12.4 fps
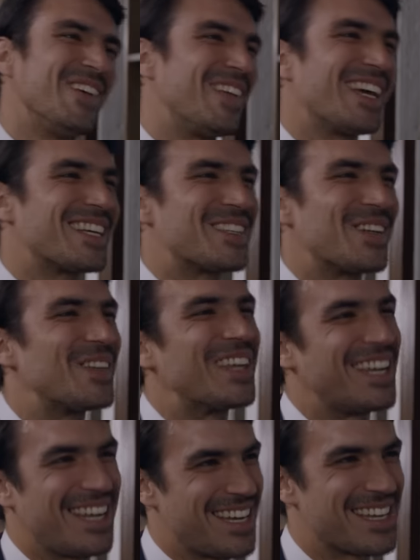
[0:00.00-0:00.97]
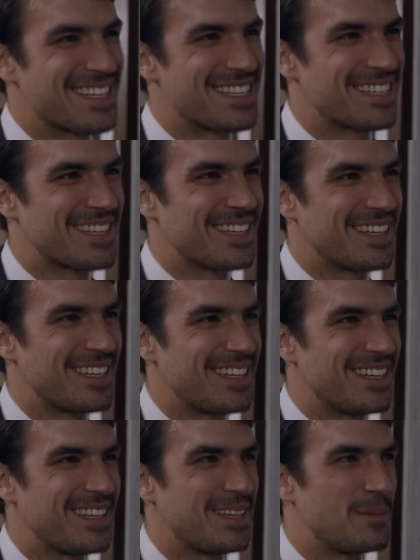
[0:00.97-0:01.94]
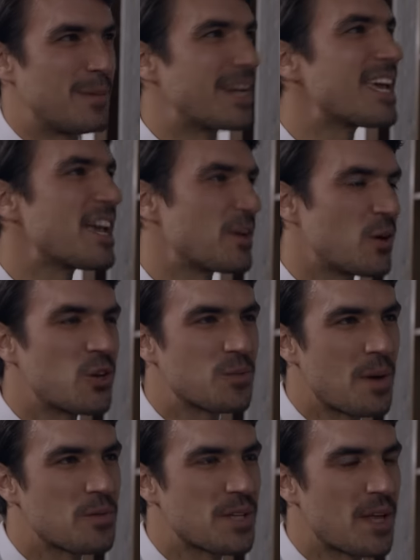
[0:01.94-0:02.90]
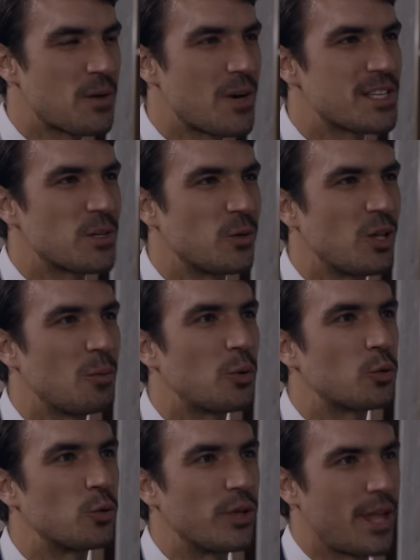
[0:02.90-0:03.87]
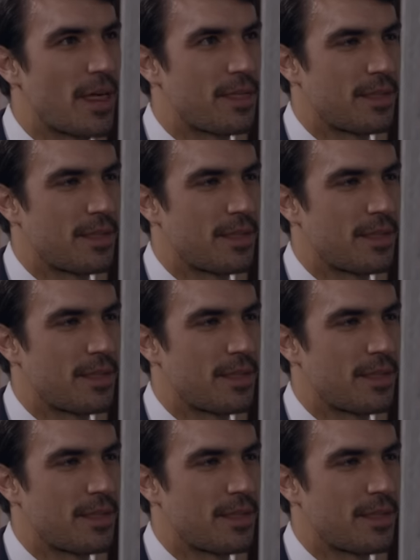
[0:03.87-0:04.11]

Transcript: no digas tonterías. Maya y yo nos vamos a dar una segunda oportunidad.